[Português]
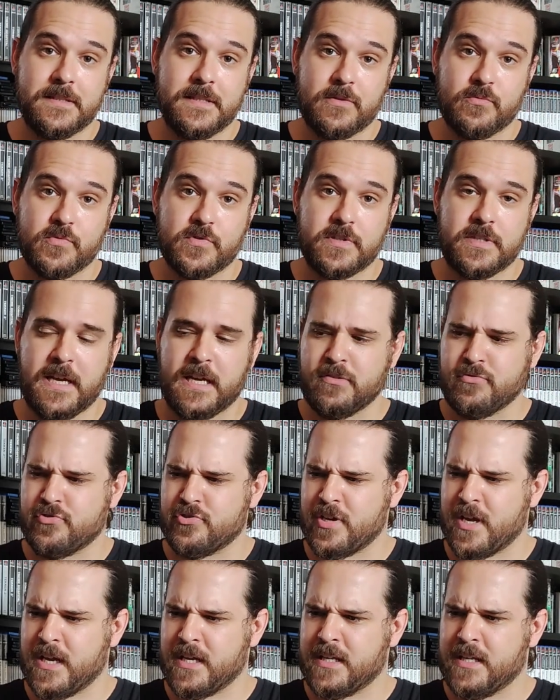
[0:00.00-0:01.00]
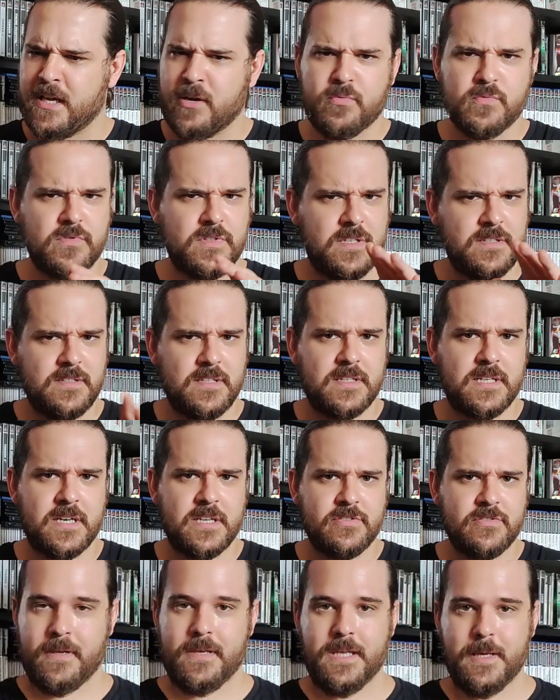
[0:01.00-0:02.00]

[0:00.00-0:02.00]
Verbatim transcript: anunciado, já aqui há uns anos atrás.